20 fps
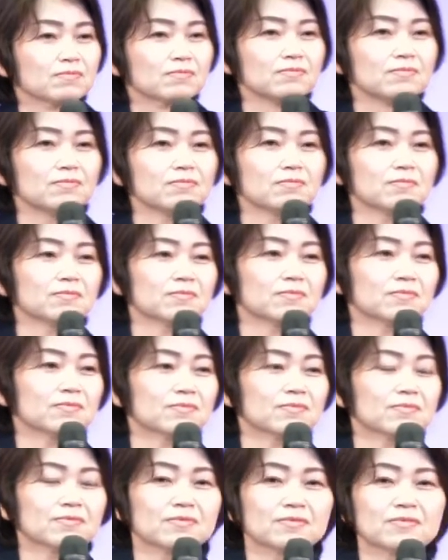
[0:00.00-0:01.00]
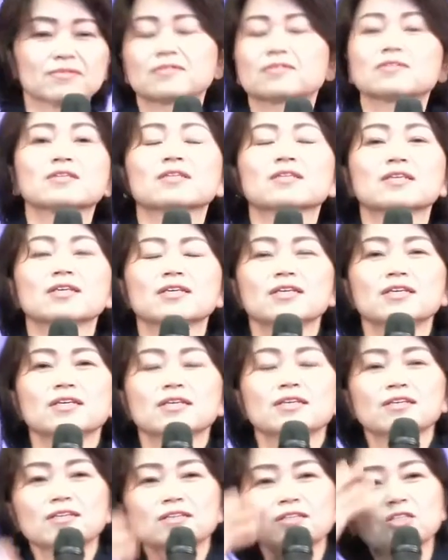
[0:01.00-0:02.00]
ask、uh, for favor.
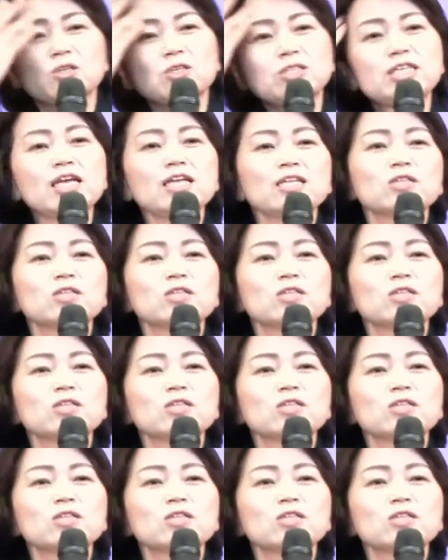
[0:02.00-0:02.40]
そして